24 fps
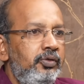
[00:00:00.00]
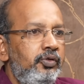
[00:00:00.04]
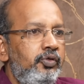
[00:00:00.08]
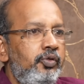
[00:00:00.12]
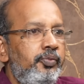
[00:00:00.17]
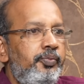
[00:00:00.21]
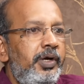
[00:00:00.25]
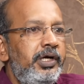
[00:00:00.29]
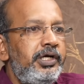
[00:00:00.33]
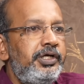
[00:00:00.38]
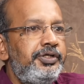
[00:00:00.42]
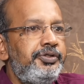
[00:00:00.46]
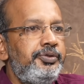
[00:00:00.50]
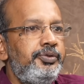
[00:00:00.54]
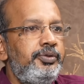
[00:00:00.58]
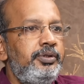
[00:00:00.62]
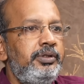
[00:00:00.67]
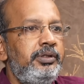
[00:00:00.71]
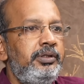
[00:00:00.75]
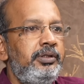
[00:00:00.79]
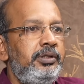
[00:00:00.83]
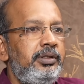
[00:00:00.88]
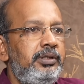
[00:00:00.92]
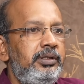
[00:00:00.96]

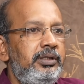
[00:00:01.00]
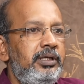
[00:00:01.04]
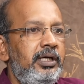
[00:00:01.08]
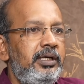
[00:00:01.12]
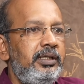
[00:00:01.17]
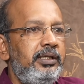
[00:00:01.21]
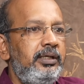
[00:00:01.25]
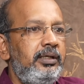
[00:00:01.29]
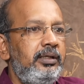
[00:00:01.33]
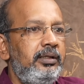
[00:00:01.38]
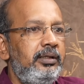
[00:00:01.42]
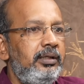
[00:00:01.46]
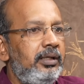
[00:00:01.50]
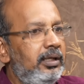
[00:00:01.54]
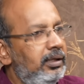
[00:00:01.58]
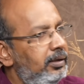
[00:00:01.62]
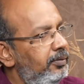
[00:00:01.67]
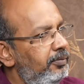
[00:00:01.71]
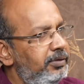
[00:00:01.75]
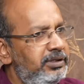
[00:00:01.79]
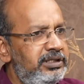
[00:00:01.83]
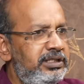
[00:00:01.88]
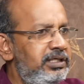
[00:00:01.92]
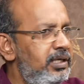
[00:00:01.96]
துப்பாக்கிச்சூடு நடத்திக்கிட்டு இருந்தது
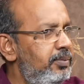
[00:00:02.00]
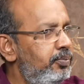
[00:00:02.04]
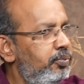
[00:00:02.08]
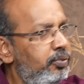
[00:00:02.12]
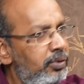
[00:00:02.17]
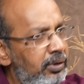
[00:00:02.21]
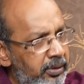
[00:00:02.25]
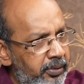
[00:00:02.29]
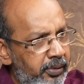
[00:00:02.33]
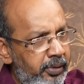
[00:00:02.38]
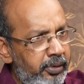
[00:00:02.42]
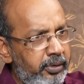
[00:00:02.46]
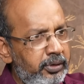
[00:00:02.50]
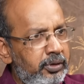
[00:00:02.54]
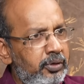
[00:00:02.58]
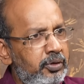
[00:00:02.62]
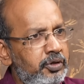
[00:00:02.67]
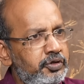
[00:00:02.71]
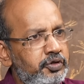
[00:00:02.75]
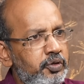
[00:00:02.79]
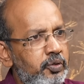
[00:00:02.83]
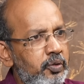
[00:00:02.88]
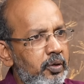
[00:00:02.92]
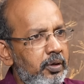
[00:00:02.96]
அது விஜய புள்ளி
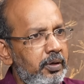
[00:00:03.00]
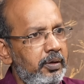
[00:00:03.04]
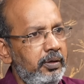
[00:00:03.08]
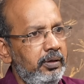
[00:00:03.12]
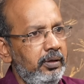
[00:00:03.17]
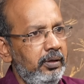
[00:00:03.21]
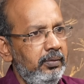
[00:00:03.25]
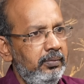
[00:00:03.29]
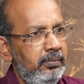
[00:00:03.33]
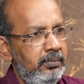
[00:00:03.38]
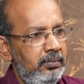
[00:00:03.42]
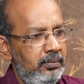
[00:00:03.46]
விவரத்தோடு சொல்லுவார் வந்து